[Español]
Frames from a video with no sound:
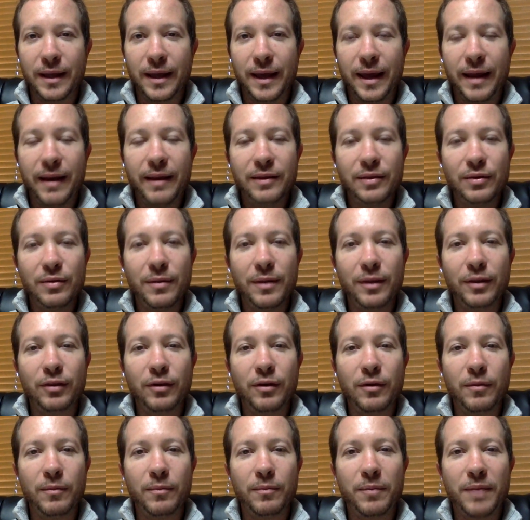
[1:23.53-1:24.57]
en ese
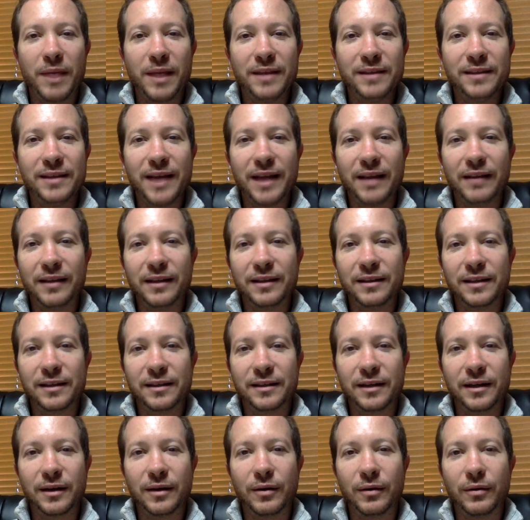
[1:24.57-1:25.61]
momento piense antes de
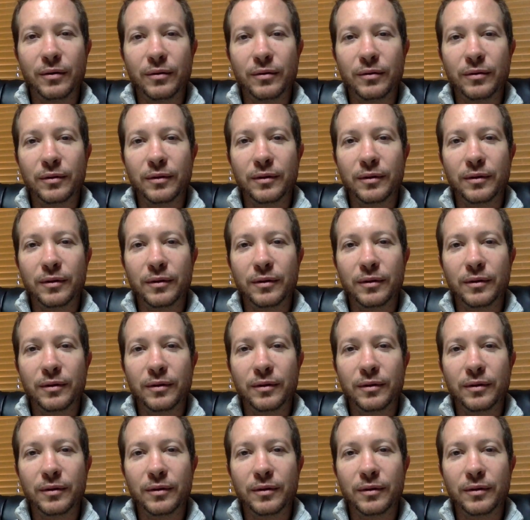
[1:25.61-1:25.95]
hacerlo,